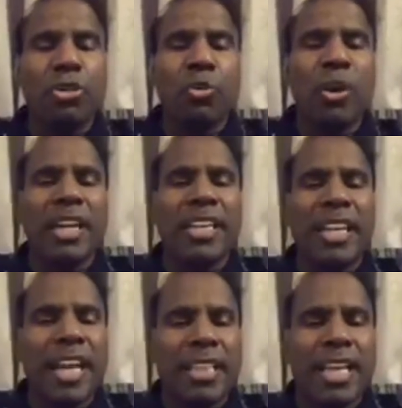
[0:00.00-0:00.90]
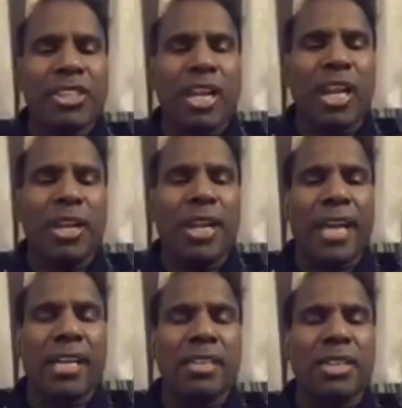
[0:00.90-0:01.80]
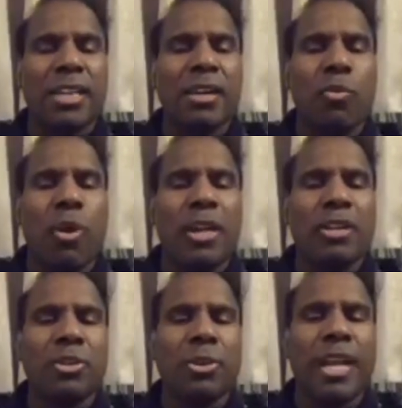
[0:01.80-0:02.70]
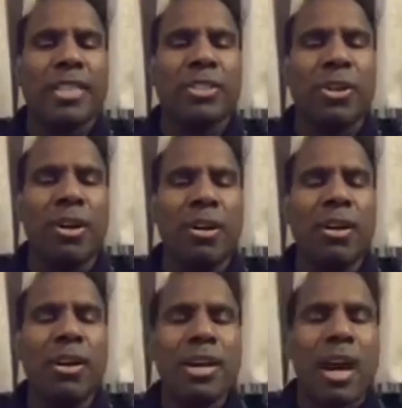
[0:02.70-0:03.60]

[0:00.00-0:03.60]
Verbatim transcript: చదువున్న ఏ దేశాల్లో ఎరకలు జరిగినా వన్ టూ డేస్లో